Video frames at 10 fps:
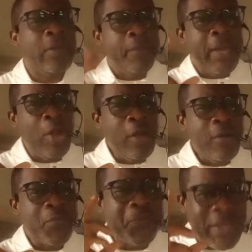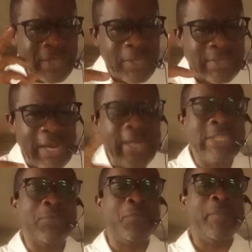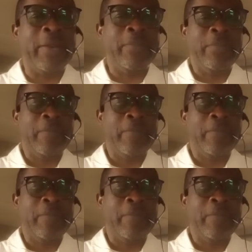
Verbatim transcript: Maintenant, faites des analyses vous-même.